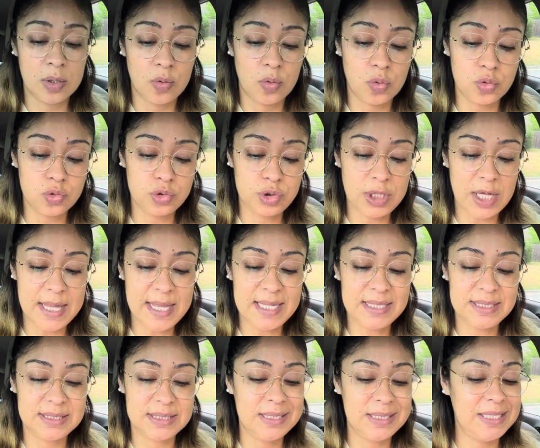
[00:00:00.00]

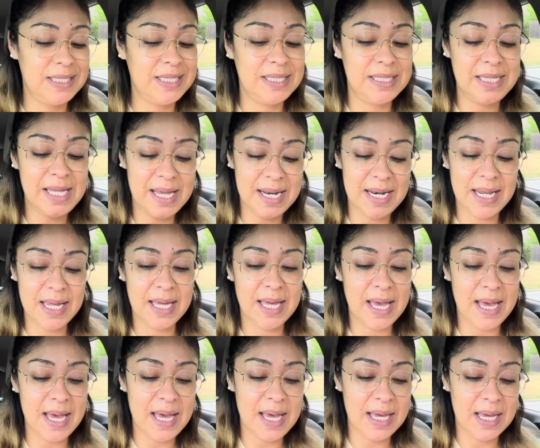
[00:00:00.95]
Ustedes tienen
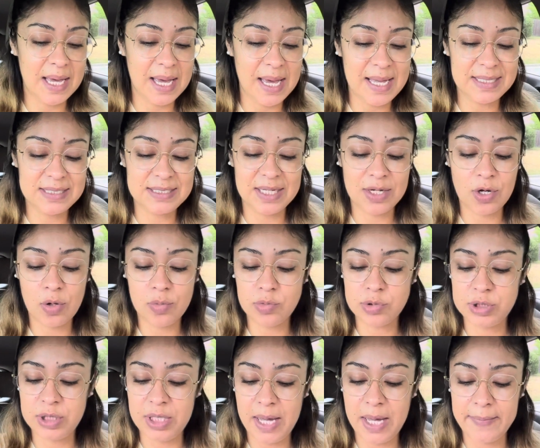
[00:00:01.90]
que, que este, ¿cómo
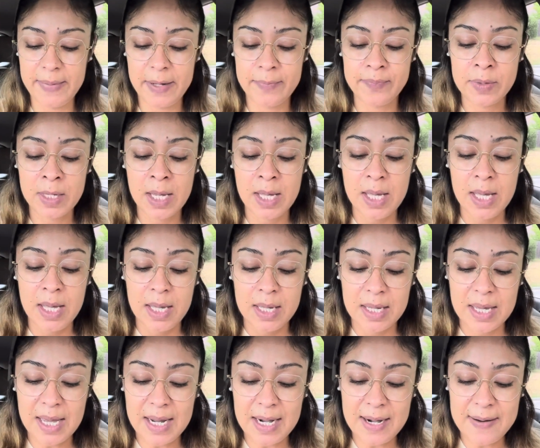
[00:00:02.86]
se llama?
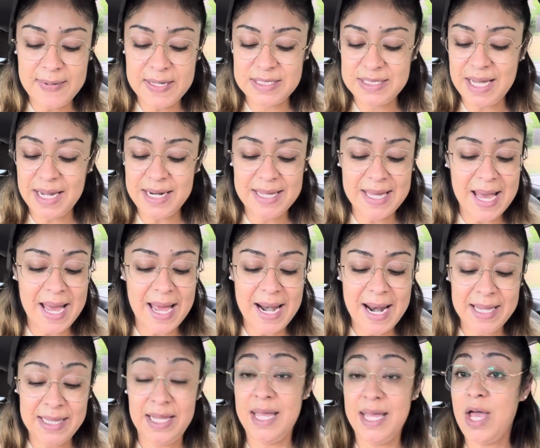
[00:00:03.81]
que revisar ya
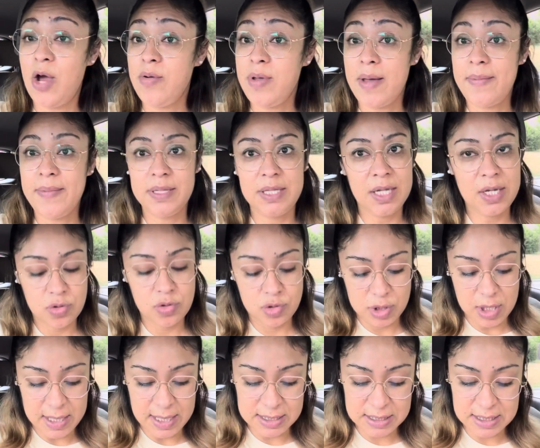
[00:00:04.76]
la talla obviamente que
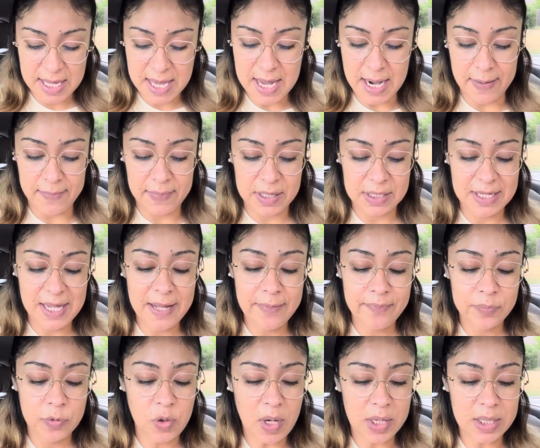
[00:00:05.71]
ustedes quieran, ¿verdad?
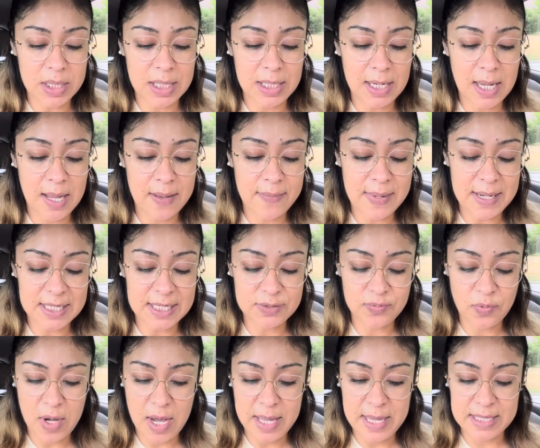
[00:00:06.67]
Yo aquí nada más les
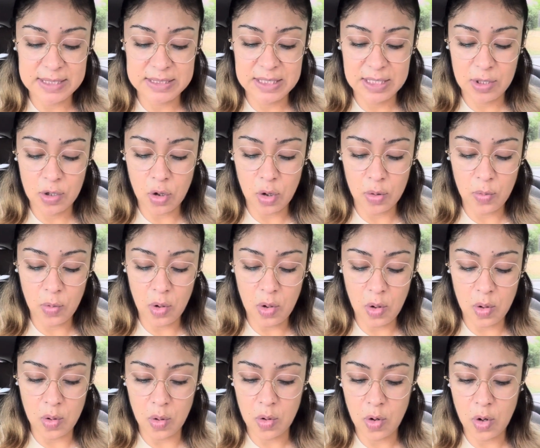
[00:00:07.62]
voy a decir cómo
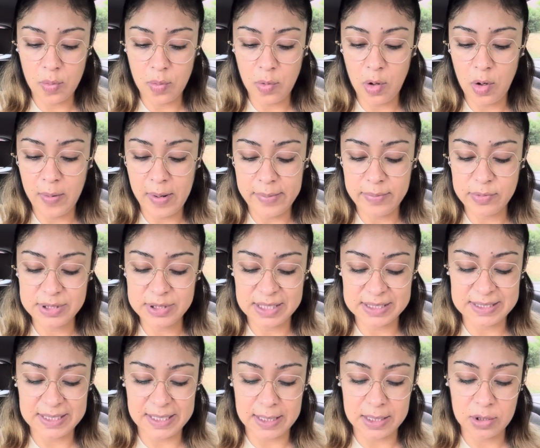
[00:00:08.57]
lo, cómo lo vamos a
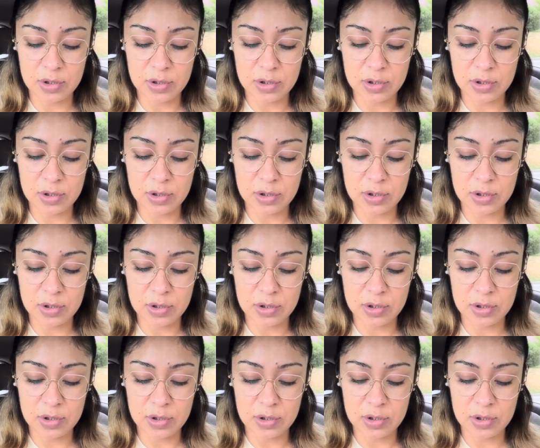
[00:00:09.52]
hacer.